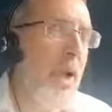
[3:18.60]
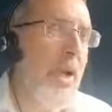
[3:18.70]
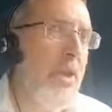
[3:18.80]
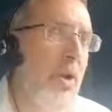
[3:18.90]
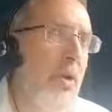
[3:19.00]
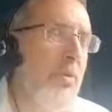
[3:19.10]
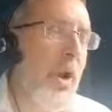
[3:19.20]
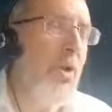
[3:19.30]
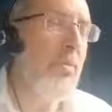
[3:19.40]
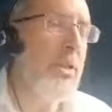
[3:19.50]
Но в
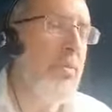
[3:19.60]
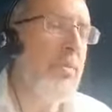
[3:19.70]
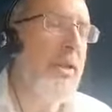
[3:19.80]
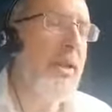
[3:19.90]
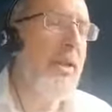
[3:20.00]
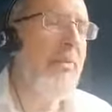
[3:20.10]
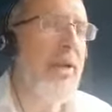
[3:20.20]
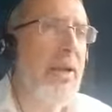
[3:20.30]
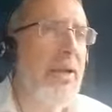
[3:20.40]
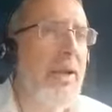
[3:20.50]
каком-то смысле,
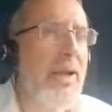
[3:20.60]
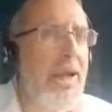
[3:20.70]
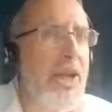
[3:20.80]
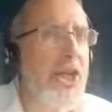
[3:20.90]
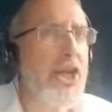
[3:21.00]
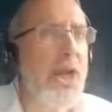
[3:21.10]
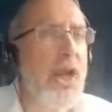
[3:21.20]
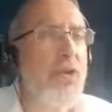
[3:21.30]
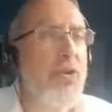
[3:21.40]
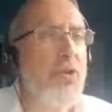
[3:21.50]
наверное, легче
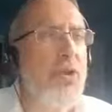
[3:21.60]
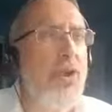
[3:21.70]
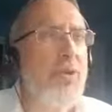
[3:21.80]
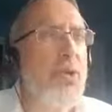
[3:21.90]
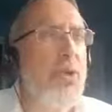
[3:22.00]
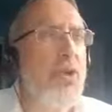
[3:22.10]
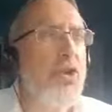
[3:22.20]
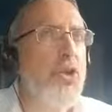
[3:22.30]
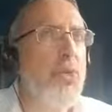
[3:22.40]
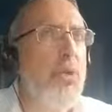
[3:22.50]
ощутить все-таки
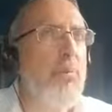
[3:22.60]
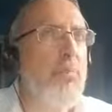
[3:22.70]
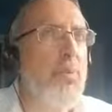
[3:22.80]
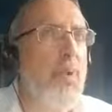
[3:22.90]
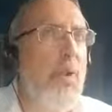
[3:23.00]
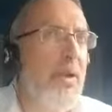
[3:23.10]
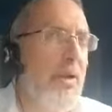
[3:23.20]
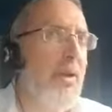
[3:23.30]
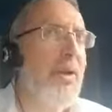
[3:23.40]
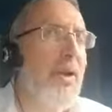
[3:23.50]
чью-то боль
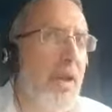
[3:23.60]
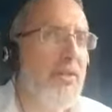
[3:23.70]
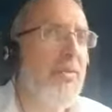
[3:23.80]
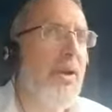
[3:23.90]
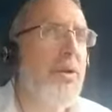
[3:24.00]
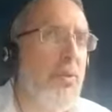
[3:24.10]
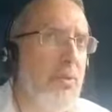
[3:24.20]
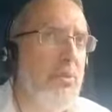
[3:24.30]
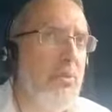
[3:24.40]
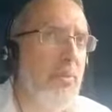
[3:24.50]
как свою,
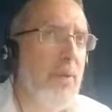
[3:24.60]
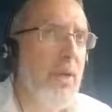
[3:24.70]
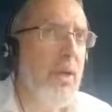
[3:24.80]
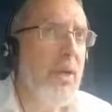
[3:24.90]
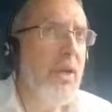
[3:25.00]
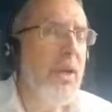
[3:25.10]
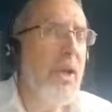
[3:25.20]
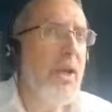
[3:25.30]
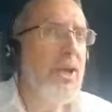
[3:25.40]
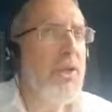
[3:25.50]

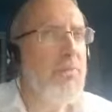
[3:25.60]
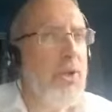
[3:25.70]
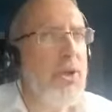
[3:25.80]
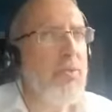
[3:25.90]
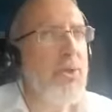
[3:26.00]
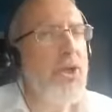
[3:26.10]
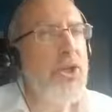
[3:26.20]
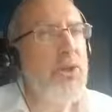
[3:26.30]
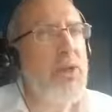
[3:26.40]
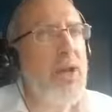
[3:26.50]
чем может быть
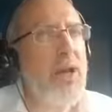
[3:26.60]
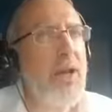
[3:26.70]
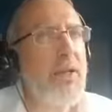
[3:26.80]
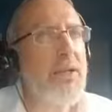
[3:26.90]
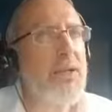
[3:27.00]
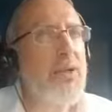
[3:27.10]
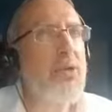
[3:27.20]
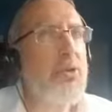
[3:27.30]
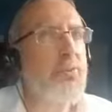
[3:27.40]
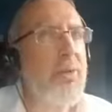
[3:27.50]
чью-то радость и
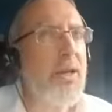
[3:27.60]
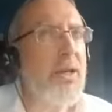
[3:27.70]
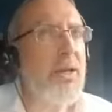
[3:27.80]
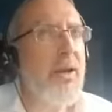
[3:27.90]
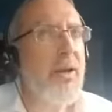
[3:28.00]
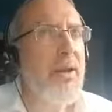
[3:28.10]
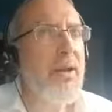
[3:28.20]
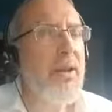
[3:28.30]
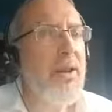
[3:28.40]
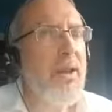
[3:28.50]
успех,
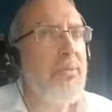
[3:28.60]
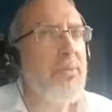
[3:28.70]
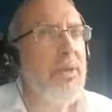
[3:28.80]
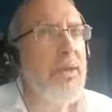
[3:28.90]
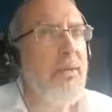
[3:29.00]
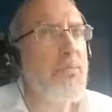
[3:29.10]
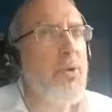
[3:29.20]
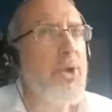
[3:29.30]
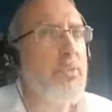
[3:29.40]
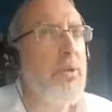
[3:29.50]
ибо там
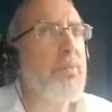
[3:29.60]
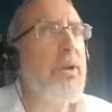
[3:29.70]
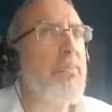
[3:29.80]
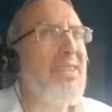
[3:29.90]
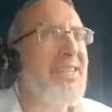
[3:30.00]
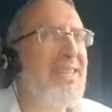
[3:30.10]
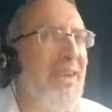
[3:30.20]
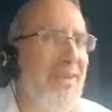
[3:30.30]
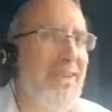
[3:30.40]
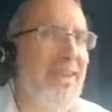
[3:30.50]
может быть примесь
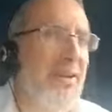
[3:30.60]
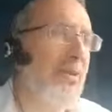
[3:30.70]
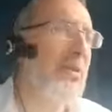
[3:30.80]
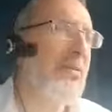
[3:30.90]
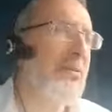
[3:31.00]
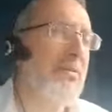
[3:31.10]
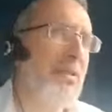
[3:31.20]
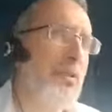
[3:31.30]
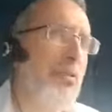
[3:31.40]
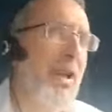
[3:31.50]
зависти. Он
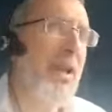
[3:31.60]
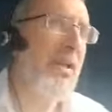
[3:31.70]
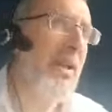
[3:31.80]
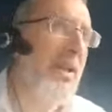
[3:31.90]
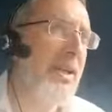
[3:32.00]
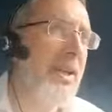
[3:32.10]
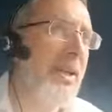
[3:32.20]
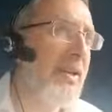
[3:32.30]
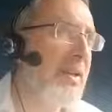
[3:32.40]
сумел, а я нет.